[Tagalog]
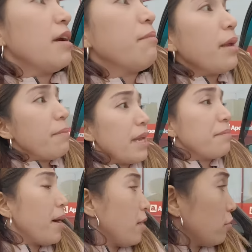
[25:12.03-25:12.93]
bibili
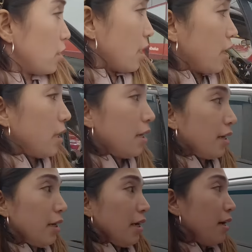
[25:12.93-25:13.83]
pa ako ng
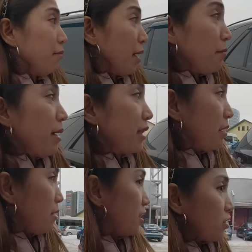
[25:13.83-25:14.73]
mga
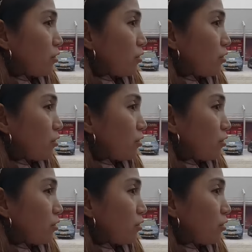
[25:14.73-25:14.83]
vitamins